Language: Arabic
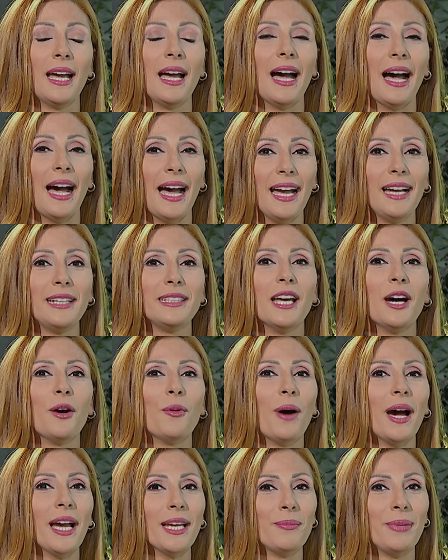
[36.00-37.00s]
عادة
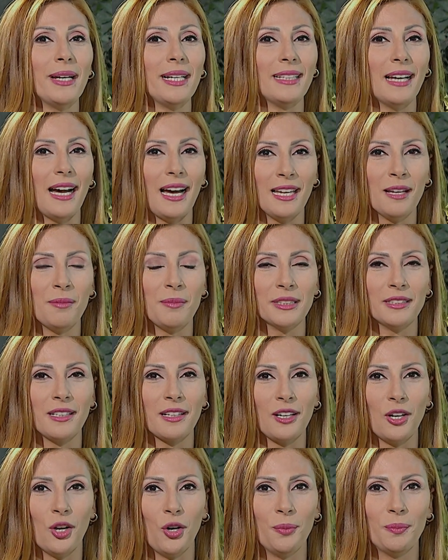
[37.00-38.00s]
وعبادة على
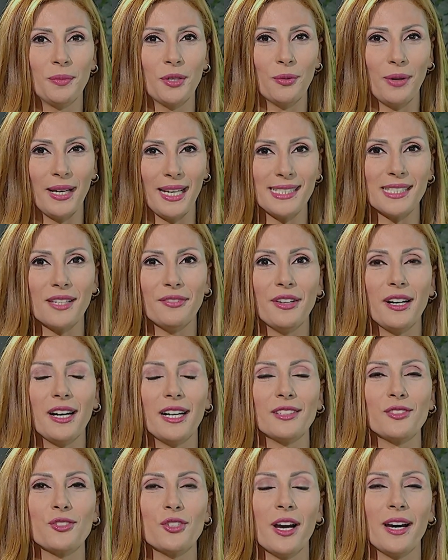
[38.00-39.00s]
مدار العمر وليس
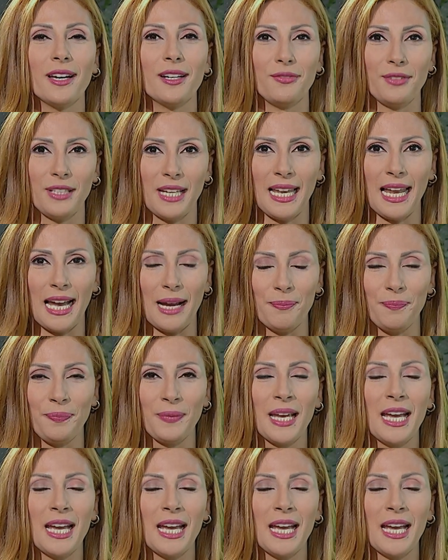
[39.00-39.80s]
فقط شهر في العام